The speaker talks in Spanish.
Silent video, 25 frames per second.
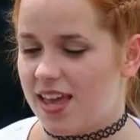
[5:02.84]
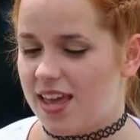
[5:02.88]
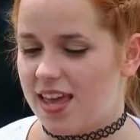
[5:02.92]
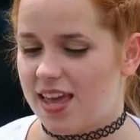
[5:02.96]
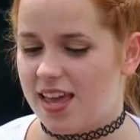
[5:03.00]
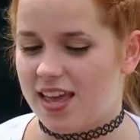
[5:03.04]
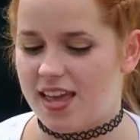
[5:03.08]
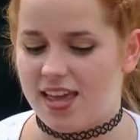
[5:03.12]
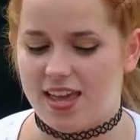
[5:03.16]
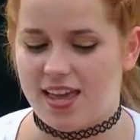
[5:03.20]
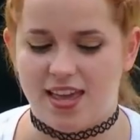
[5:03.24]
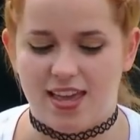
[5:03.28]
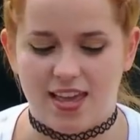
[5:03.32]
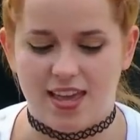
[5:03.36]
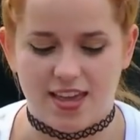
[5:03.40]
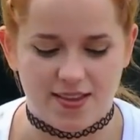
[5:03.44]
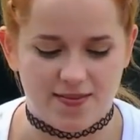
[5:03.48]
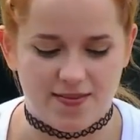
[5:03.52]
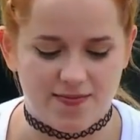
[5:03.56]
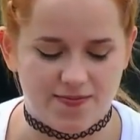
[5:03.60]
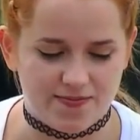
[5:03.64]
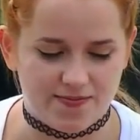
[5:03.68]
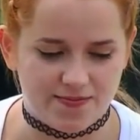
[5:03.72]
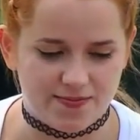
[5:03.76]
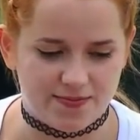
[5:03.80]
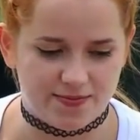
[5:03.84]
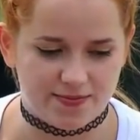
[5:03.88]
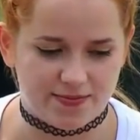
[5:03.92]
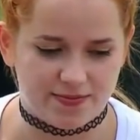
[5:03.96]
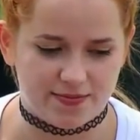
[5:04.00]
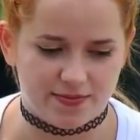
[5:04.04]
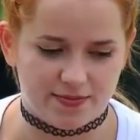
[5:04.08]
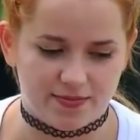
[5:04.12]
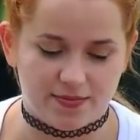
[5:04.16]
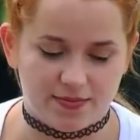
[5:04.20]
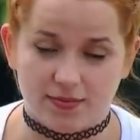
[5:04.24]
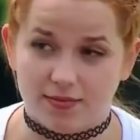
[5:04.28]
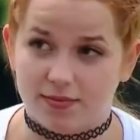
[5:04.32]
Eh,
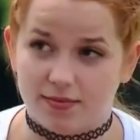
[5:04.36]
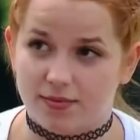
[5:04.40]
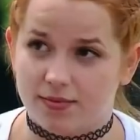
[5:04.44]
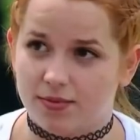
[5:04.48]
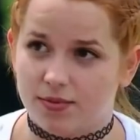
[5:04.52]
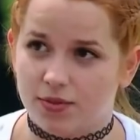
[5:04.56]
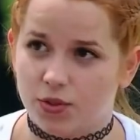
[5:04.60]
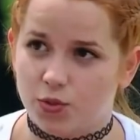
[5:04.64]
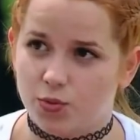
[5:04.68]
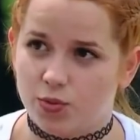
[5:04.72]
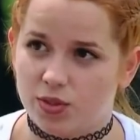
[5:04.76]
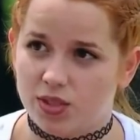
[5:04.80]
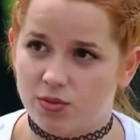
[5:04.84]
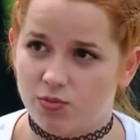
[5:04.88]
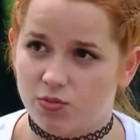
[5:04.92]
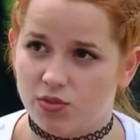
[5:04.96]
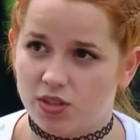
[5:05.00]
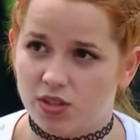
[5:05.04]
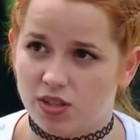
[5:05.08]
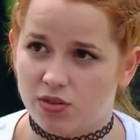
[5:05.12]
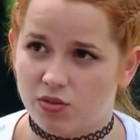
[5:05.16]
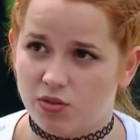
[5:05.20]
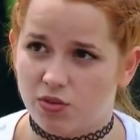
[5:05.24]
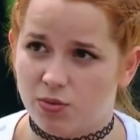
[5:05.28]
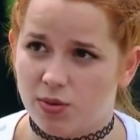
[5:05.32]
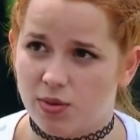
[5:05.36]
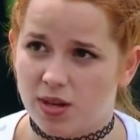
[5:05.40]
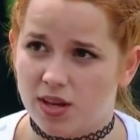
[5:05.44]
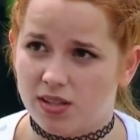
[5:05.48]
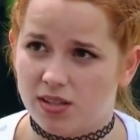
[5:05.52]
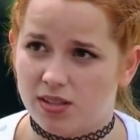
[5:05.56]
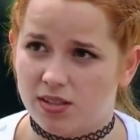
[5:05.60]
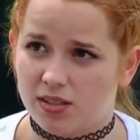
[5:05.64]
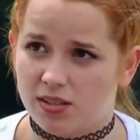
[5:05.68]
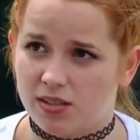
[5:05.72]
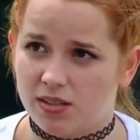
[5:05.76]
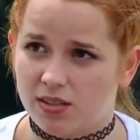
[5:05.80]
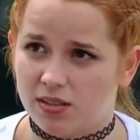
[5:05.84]
¿Tuviste muchas
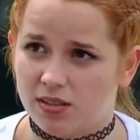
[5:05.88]
novias?